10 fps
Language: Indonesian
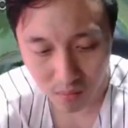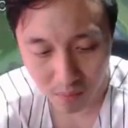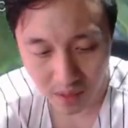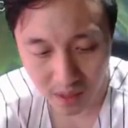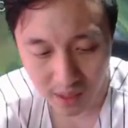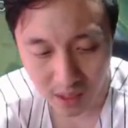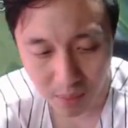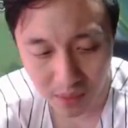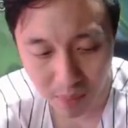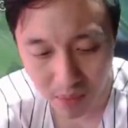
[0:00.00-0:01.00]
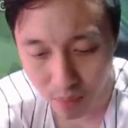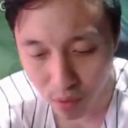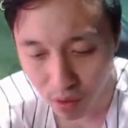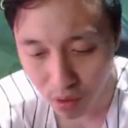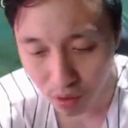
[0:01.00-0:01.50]
Padahal tadi pertamanya
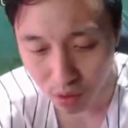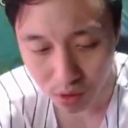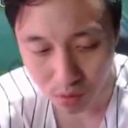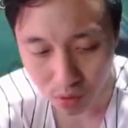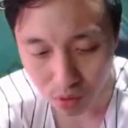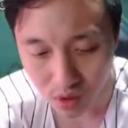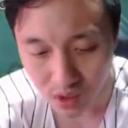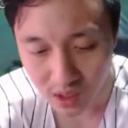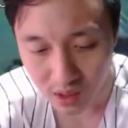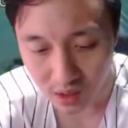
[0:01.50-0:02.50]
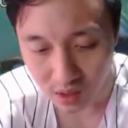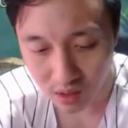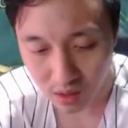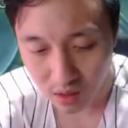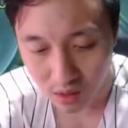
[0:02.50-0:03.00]
bodoh loh cowok musuhnya nih guys.
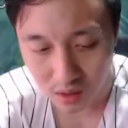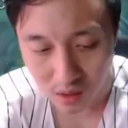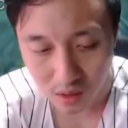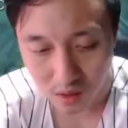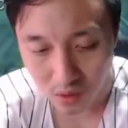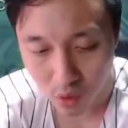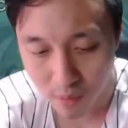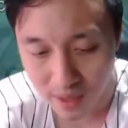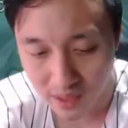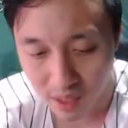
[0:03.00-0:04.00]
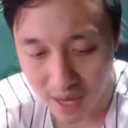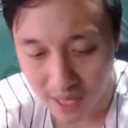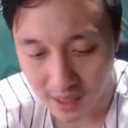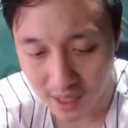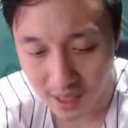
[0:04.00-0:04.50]
Gue
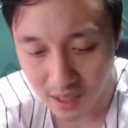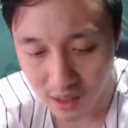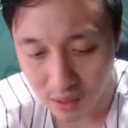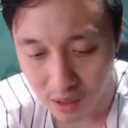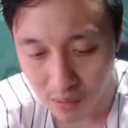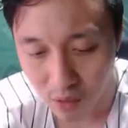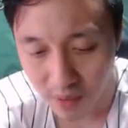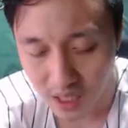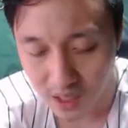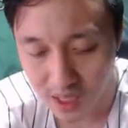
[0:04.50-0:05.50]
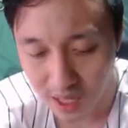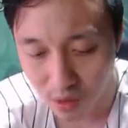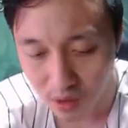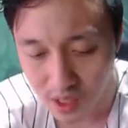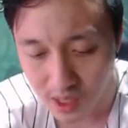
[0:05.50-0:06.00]
bantai-bantai anjing. Tiba-tiba kok mereka jadi jago
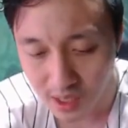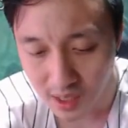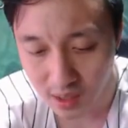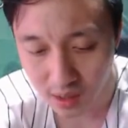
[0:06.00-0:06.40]
gini tai.